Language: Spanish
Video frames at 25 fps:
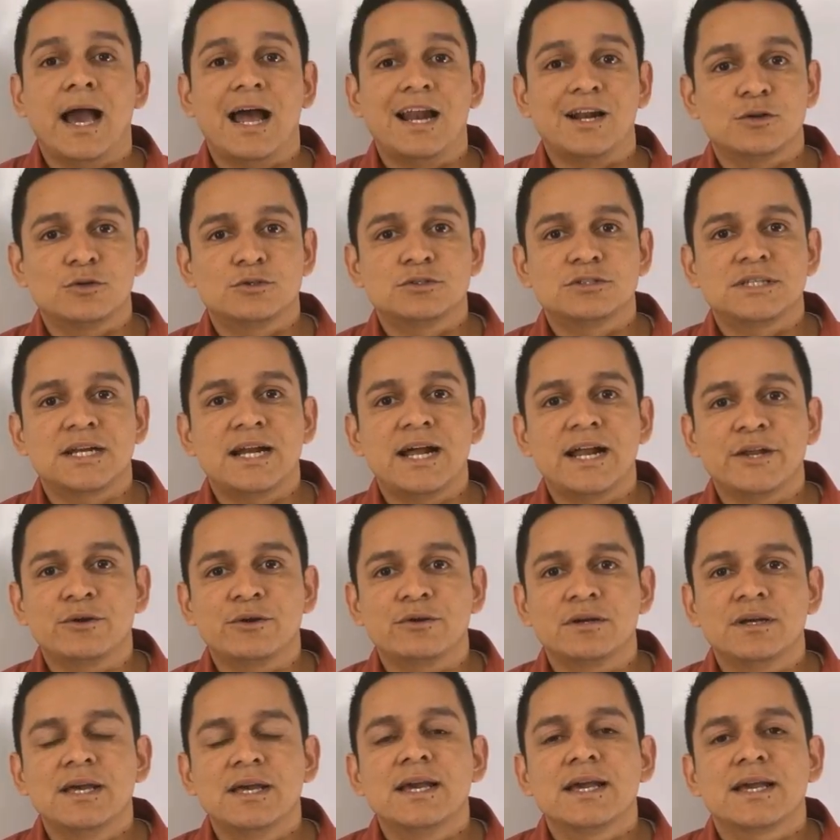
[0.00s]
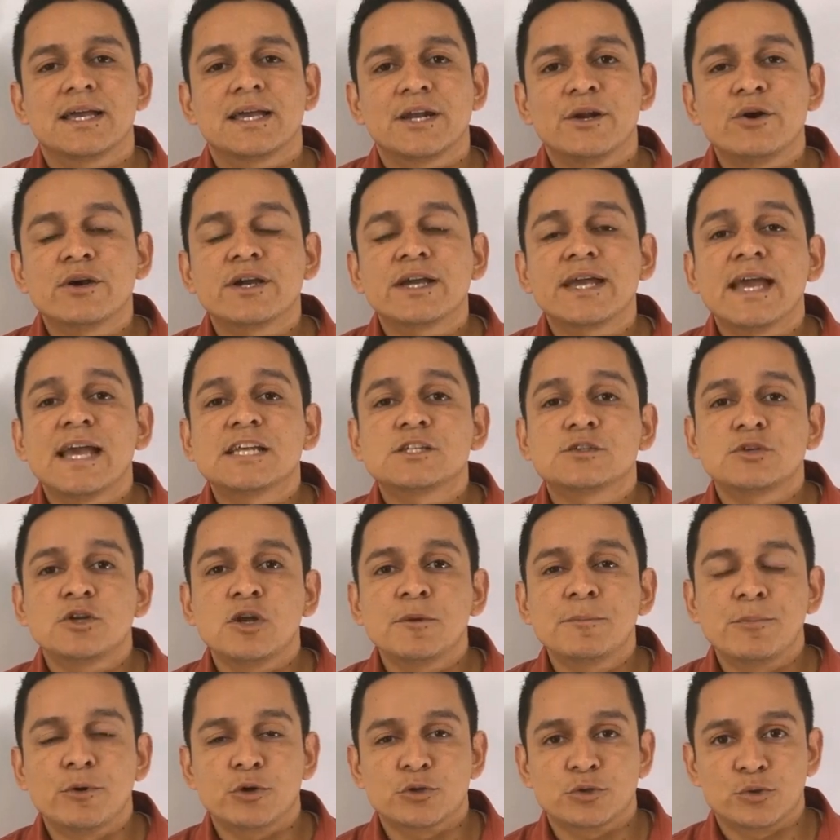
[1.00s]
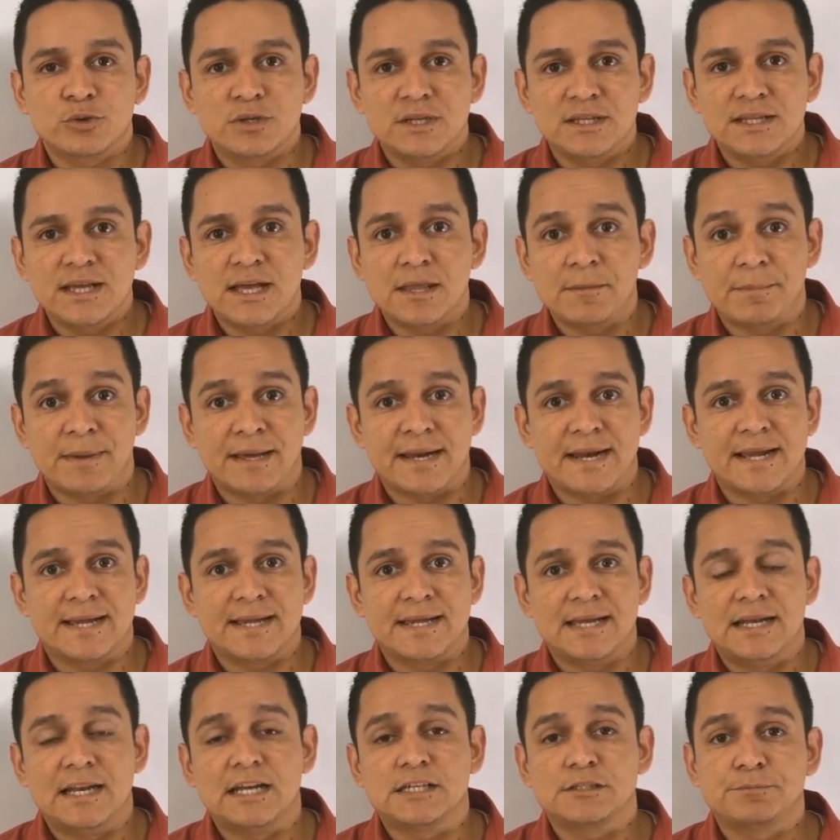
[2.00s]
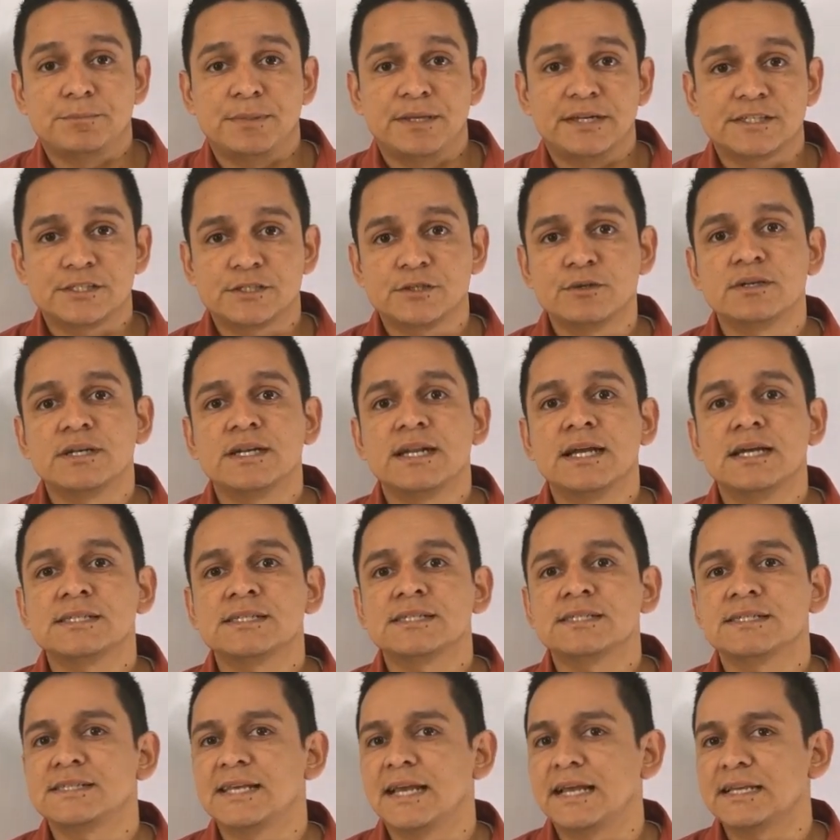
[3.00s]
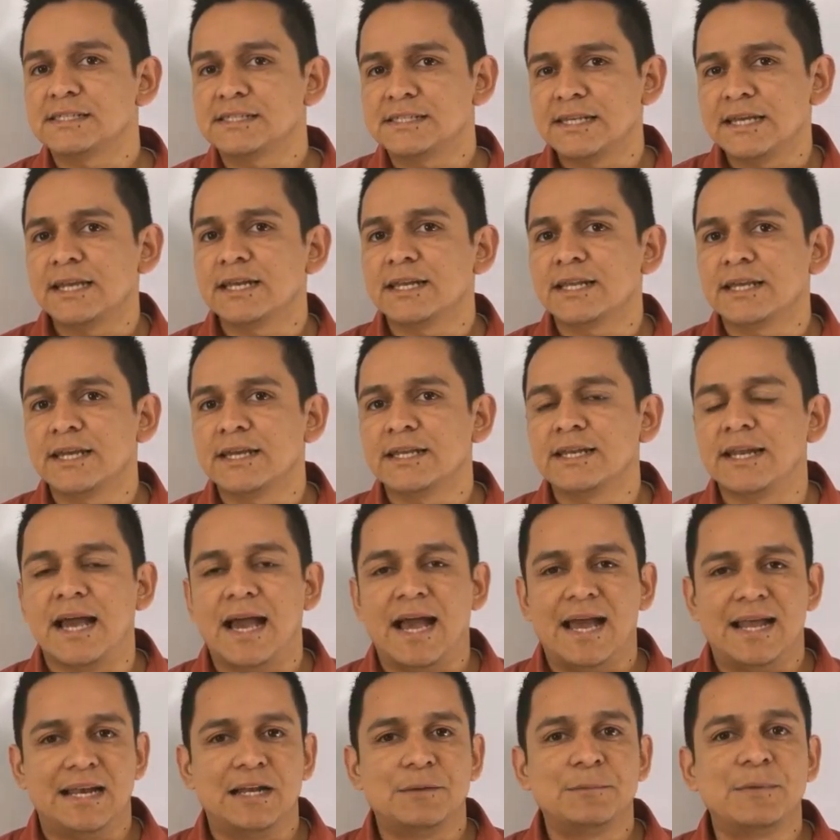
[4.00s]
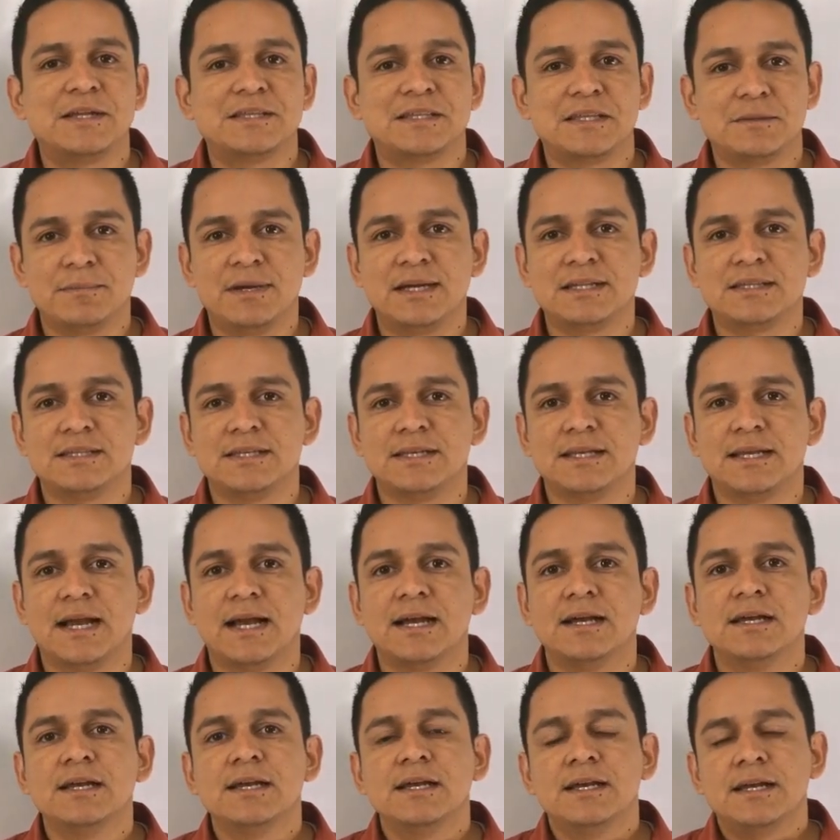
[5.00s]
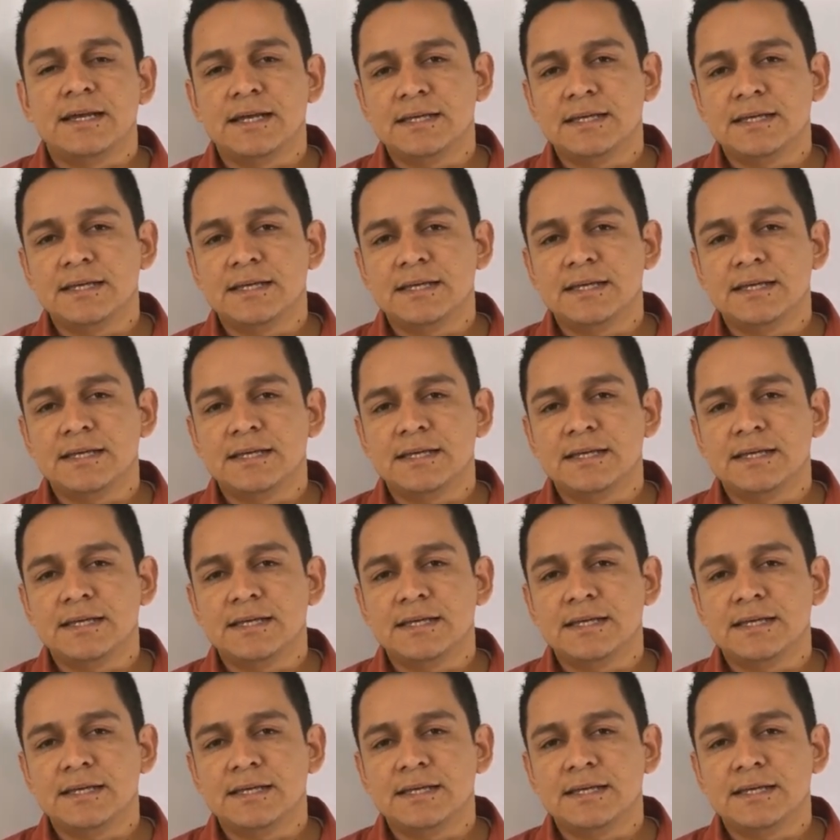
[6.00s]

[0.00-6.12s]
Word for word: Al contrario, creo que es una oportunidad para que las personas se acerquen a la matemática.